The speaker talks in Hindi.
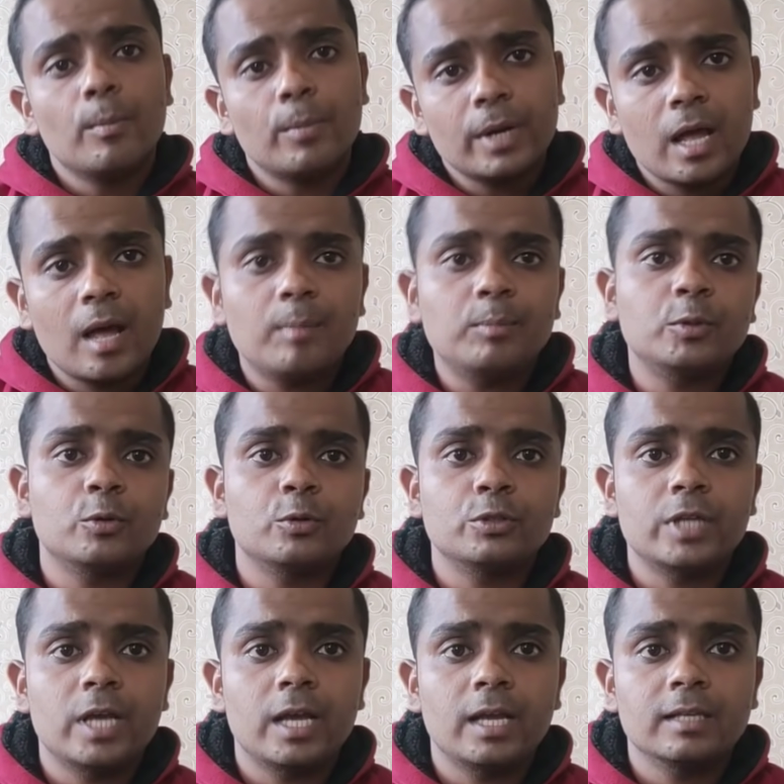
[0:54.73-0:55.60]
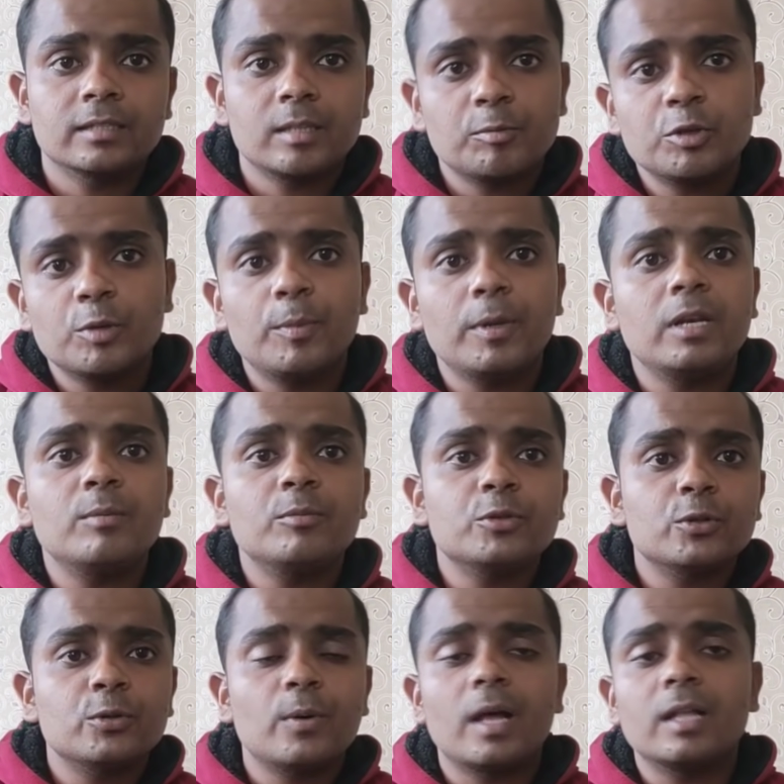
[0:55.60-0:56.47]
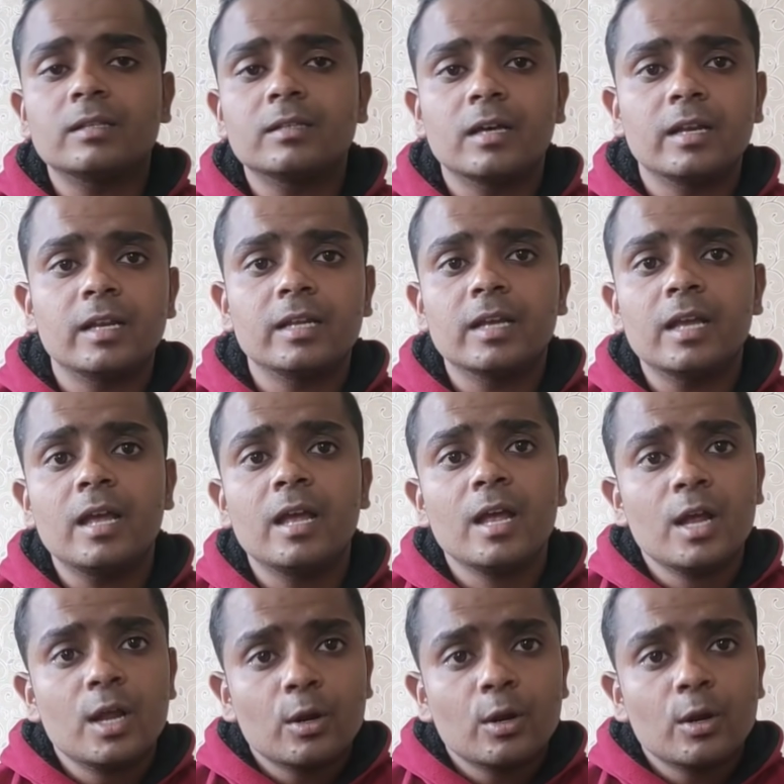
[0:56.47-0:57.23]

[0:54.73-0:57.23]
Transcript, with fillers: प्राप्त हो जाएं सबसे पहले हम शुरुआत करेंगे